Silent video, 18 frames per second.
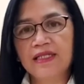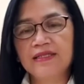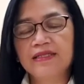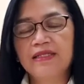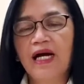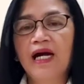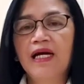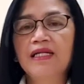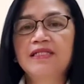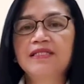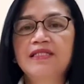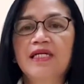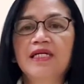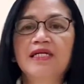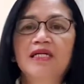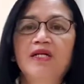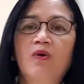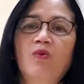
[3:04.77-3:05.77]
Dahil
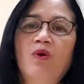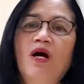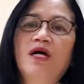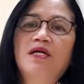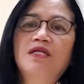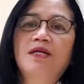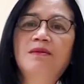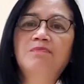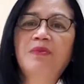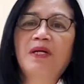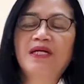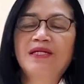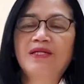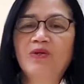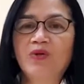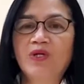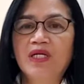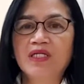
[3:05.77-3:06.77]
sa ginawa ng
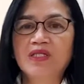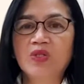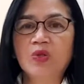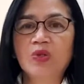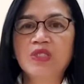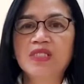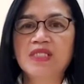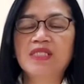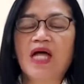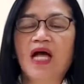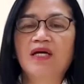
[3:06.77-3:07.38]
Panginoong Hesus,